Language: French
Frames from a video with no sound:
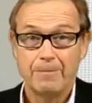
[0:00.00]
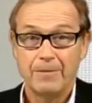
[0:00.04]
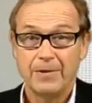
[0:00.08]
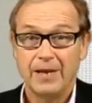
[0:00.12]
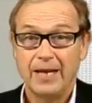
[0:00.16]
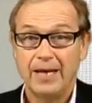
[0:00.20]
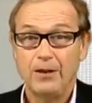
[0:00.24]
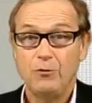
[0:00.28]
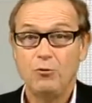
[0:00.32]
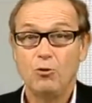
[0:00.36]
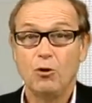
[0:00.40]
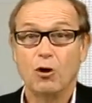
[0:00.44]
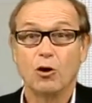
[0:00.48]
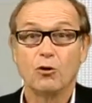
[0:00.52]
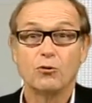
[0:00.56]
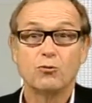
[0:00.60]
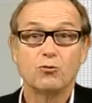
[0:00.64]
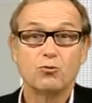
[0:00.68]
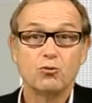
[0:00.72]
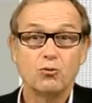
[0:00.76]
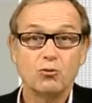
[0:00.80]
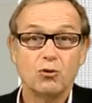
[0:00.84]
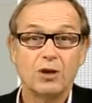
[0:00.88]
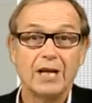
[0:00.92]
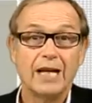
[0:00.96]
Et durant
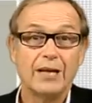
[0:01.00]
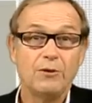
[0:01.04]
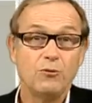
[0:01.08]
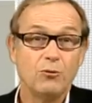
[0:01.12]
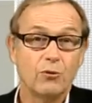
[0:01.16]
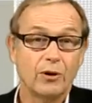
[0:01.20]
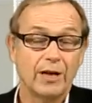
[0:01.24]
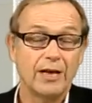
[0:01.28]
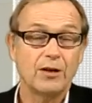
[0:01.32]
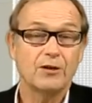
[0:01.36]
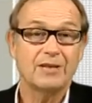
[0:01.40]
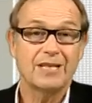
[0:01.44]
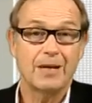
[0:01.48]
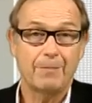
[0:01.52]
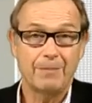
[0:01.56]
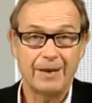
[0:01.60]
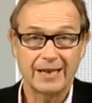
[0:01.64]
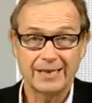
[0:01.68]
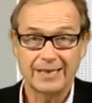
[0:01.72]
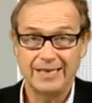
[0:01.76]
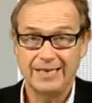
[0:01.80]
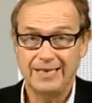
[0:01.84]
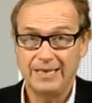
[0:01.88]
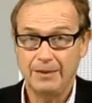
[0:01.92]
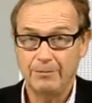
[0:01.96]
toute la durée de sa
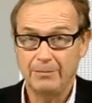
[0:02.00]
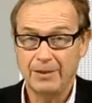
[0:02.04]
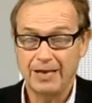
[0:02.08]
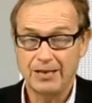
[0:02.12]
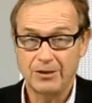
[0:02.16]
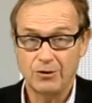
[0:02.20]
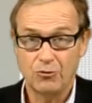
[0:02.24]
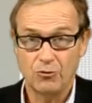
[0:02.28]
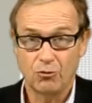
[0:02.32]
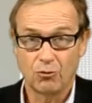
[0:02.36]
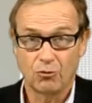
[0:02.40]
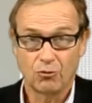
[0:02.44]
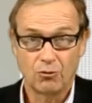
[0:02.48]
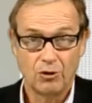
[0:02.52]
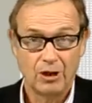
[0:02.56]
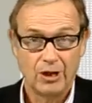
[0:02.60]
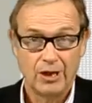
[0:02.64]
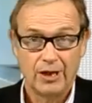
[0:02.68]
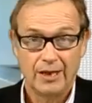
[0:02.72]
participation,